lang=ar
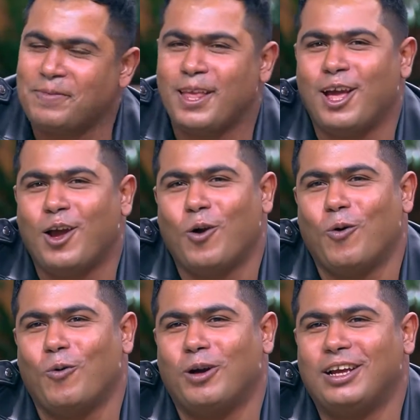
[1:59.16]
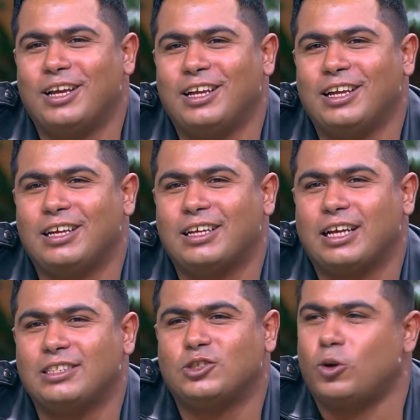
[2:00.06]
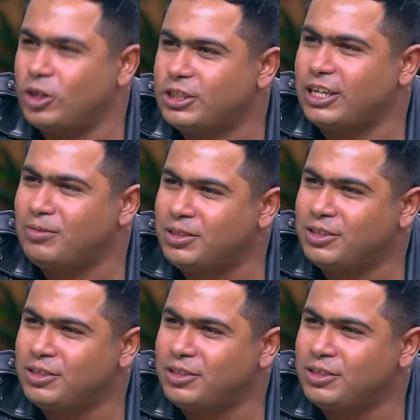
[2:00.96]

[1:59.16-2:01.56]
ايوه وكان سجق تقريبا